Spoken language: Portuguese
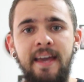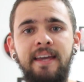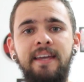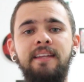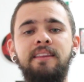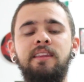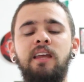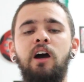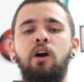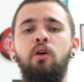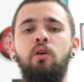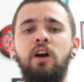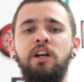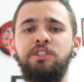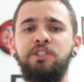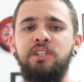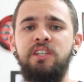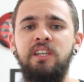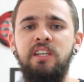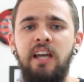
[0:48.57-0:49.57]
Então eu
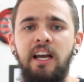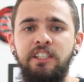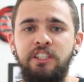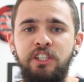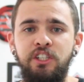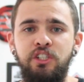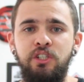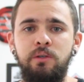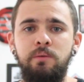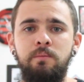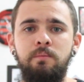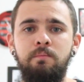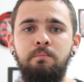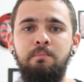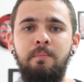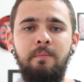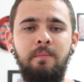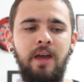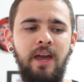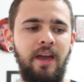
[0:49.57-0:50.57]
acho que a gente
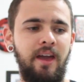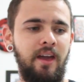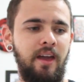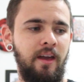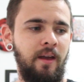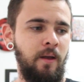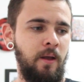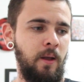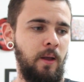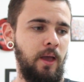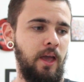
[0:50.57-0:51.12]
hum, é,